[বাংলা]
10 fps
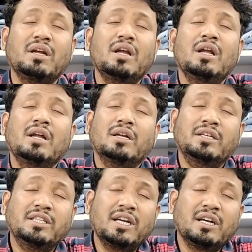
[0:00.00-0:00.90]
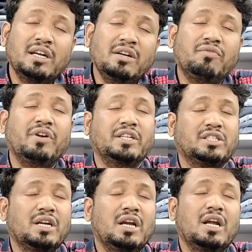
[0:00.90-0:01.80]
নিট অ্যান্ড ক্লিন ফ্রেশ
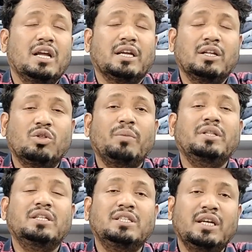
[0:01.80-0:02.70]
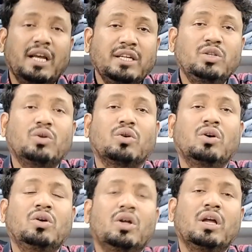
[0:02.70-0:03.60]
কিন্তু আমি দিচ্ছি এই জন্য
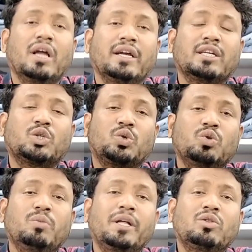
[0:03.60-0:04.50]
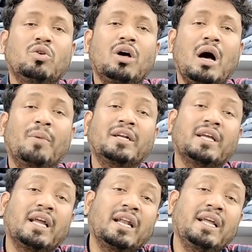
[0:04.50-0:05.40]
এটা শুধুমাত্র আমার এটা কেনাই
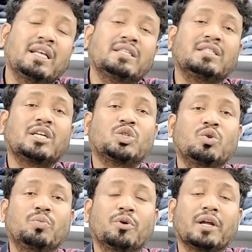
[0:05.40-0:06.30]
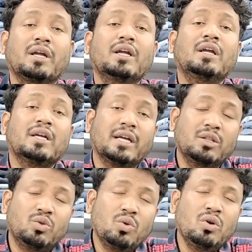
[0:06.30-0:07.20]
আছে চারশোর উপরে কিন্তু
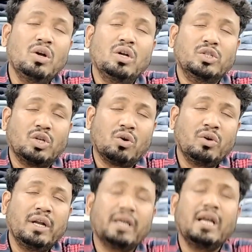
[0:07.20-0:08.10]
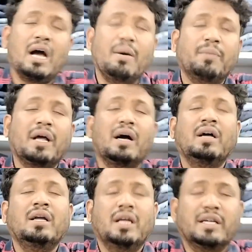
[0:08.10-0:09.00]
যখন নাকি আমরা
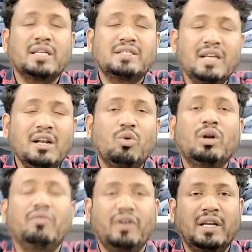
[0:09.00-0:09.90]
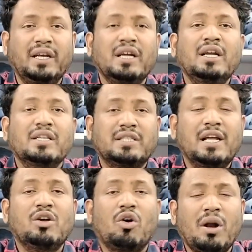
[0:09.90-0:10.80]
এটা সেল করে ফেলি সেল
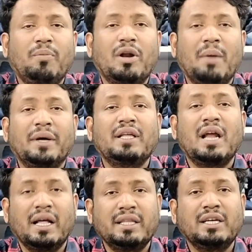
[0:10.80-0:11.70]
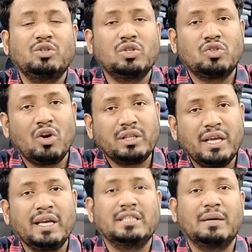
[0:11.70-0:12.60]
করার পরে আমাদের হাতে কিছু স্টক থেকে যায়
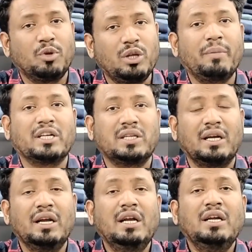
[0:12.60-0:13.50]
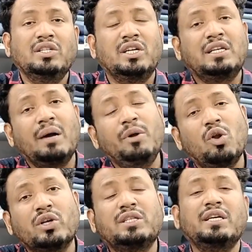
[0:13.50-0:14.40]
প্রতি মাসে সেটা আমি
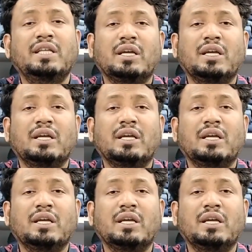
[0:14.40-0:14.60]
লসেই দিই কোনোটা